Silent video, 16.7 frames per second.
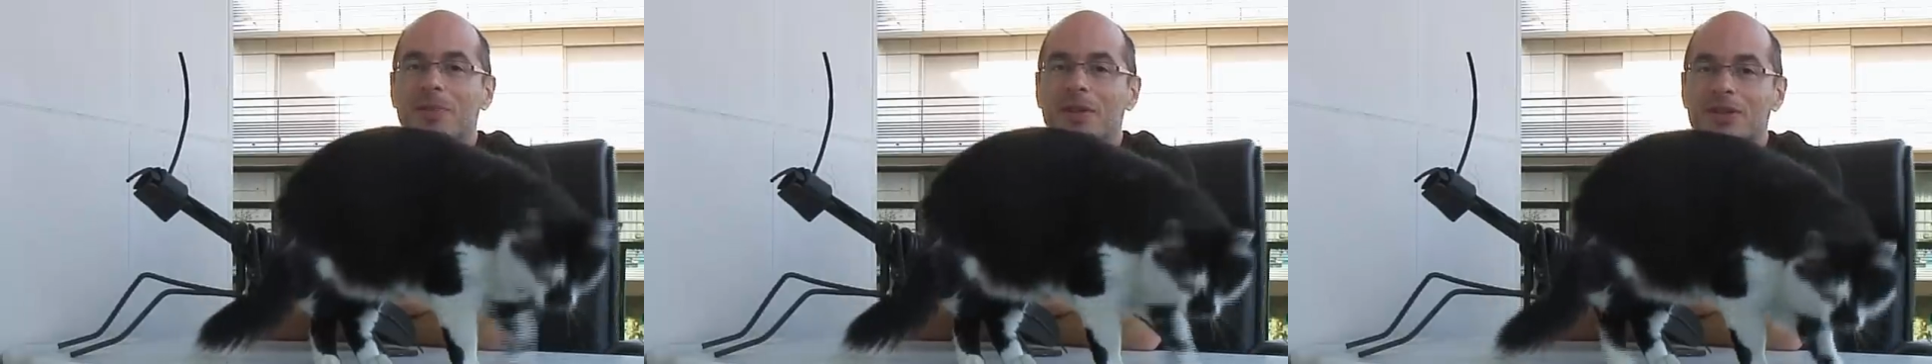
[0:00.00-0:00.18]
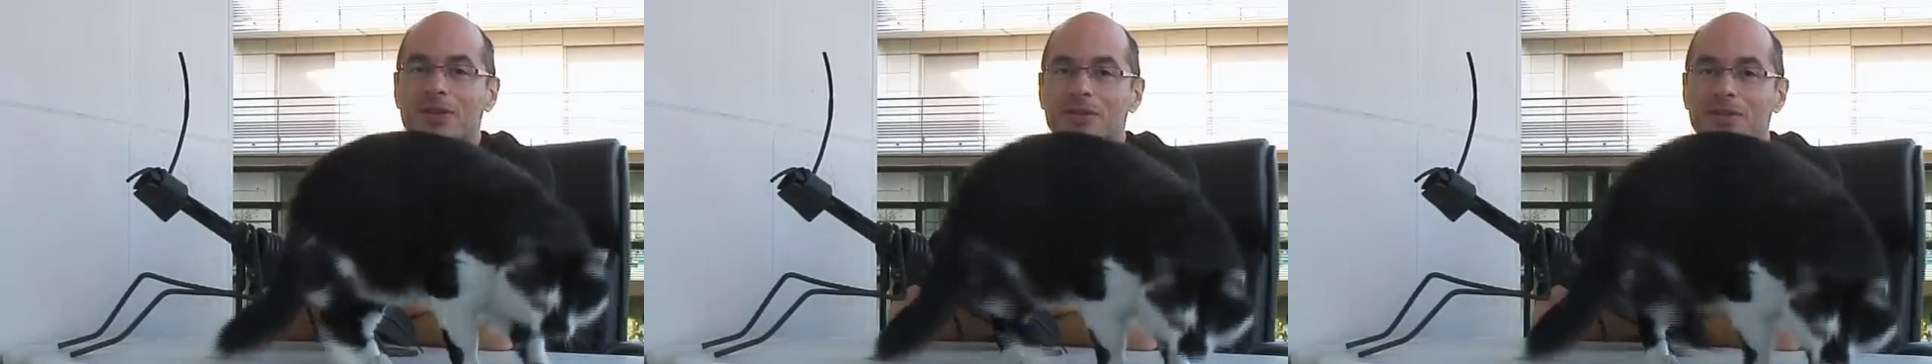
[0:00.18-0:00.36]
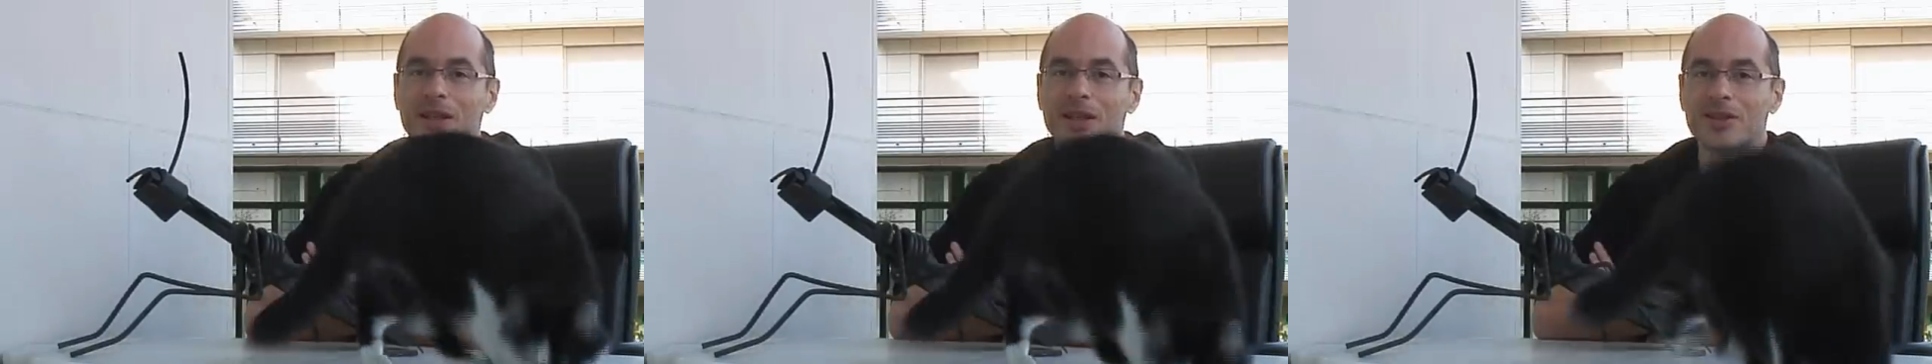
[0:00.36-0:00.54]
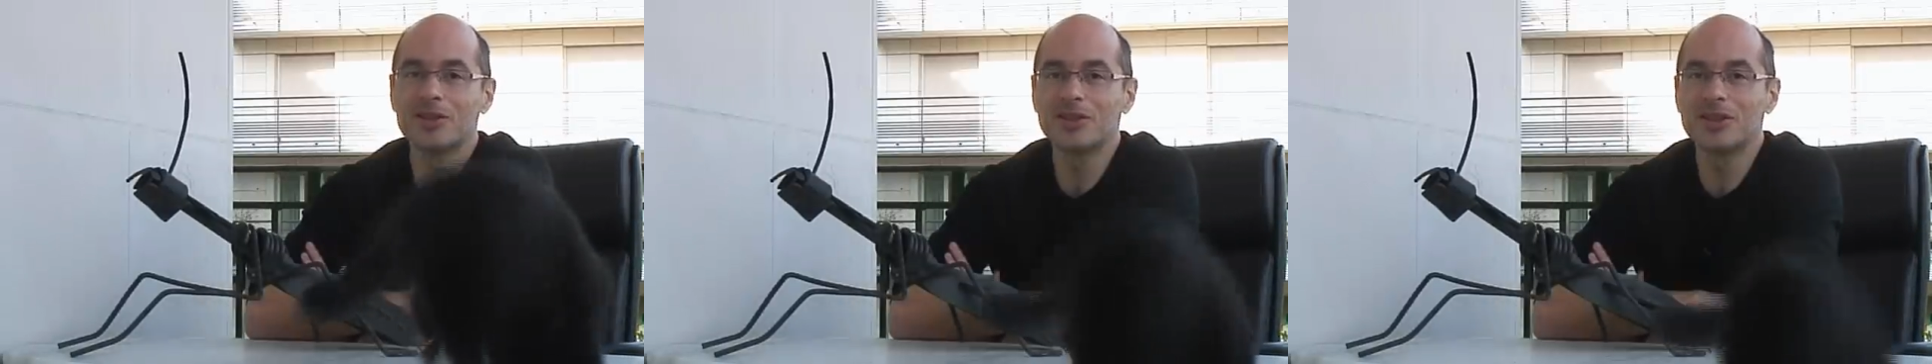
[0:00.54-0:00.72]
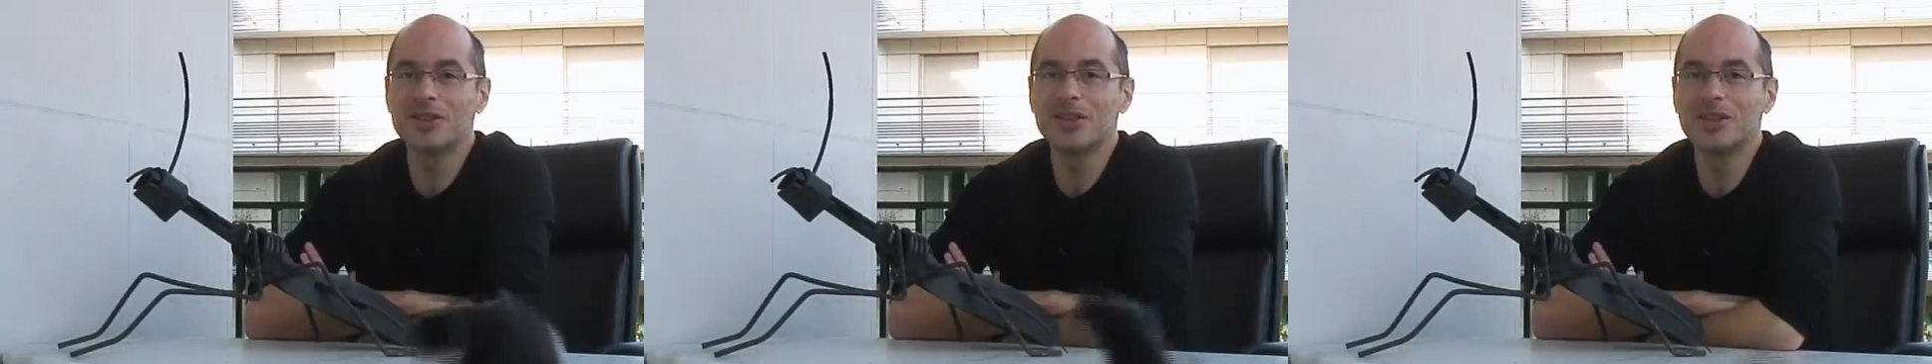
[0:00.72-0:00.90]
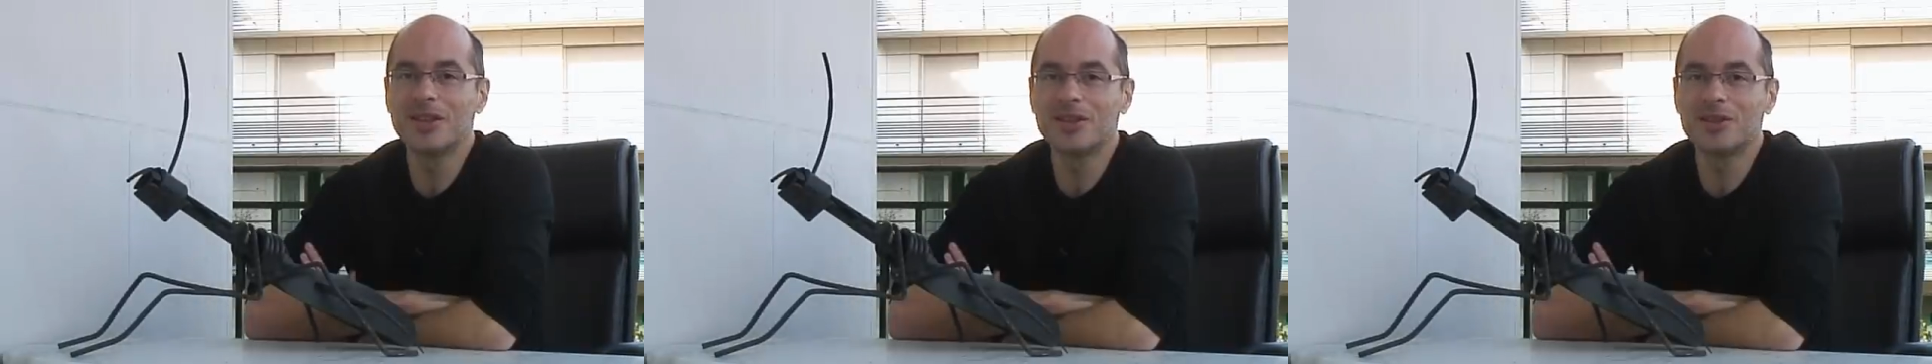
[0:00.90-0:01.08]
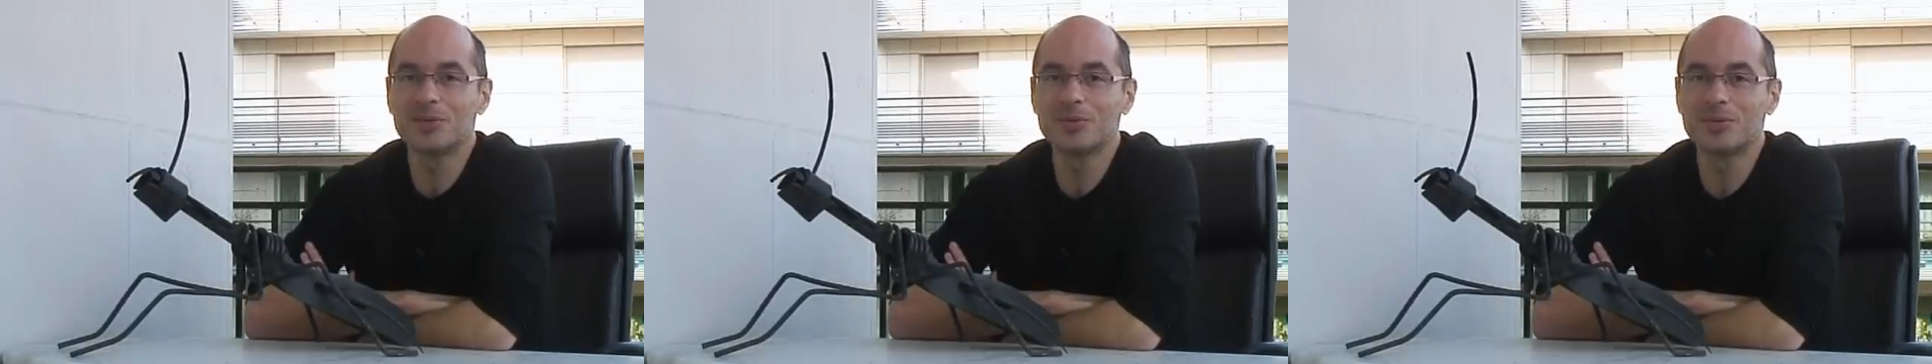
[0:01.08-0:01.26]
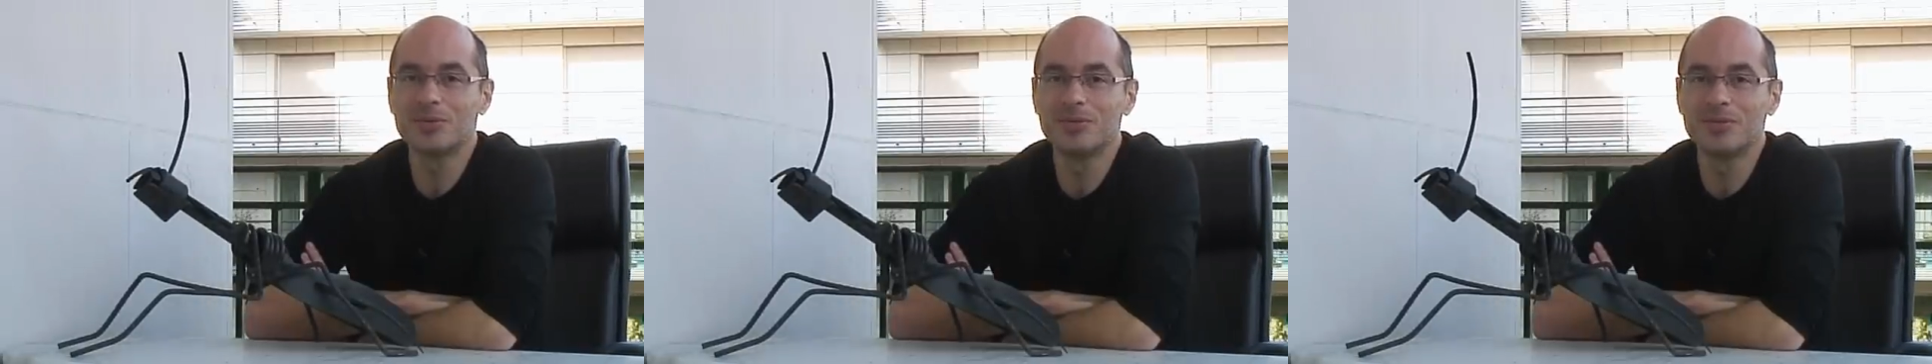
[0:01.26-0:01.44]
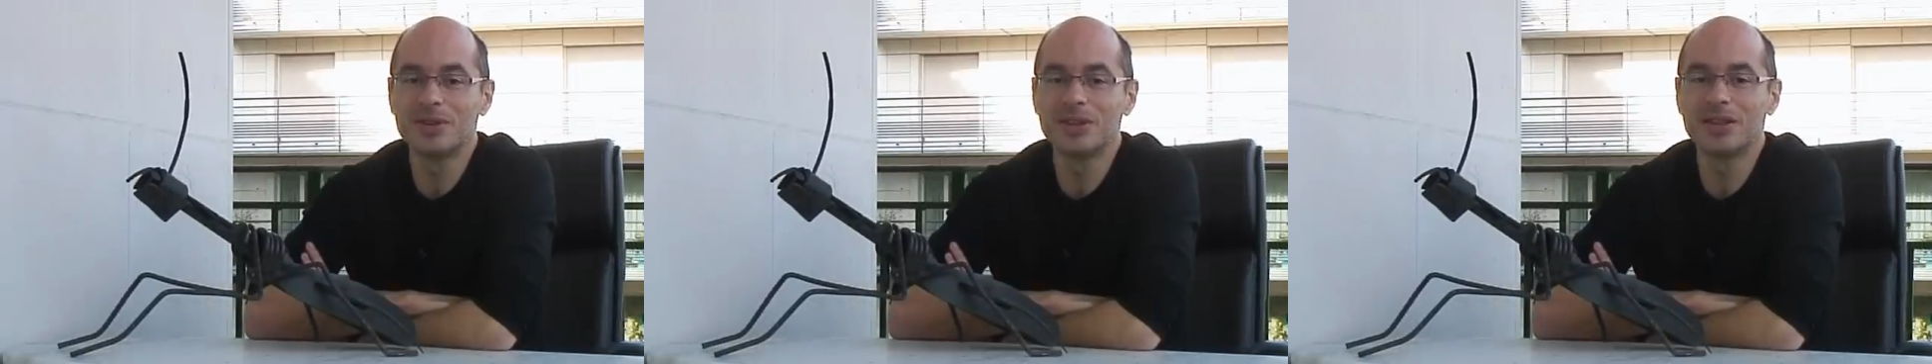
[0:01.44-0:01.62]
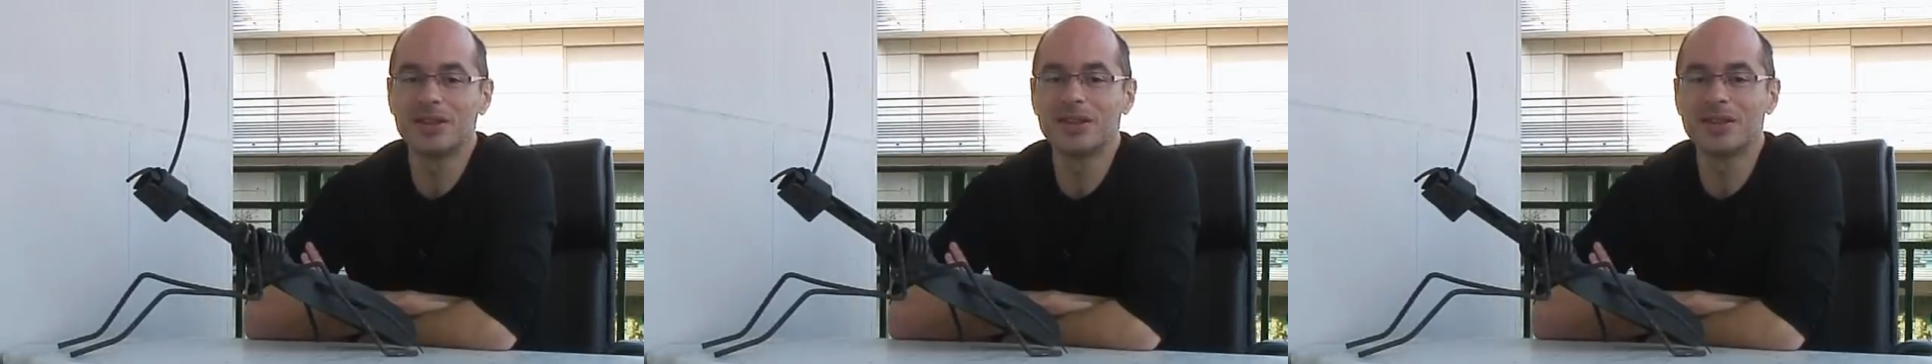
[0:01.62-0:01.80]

un personnage inattendu